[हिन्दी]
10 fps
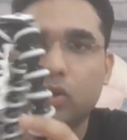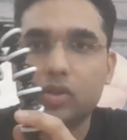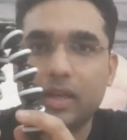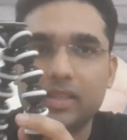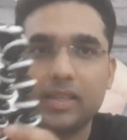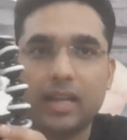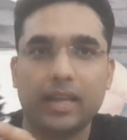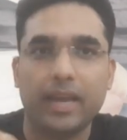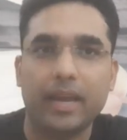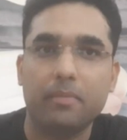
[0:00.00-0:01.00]
दो साइजेस आते
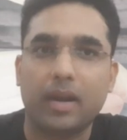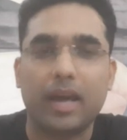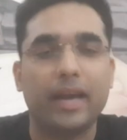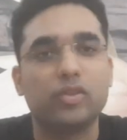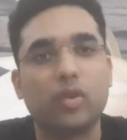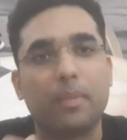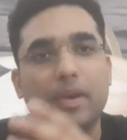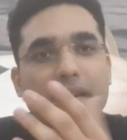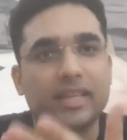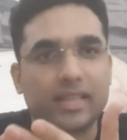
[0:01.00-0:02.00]
हैं एक बड़ा है जो
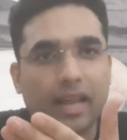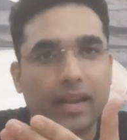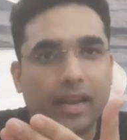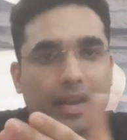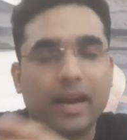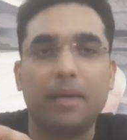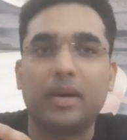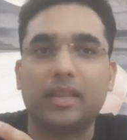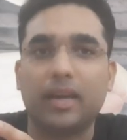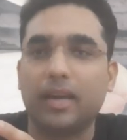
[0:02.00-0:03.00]
आपके डी के लिए काम
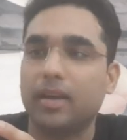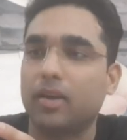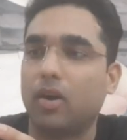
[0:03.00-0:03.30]
आता है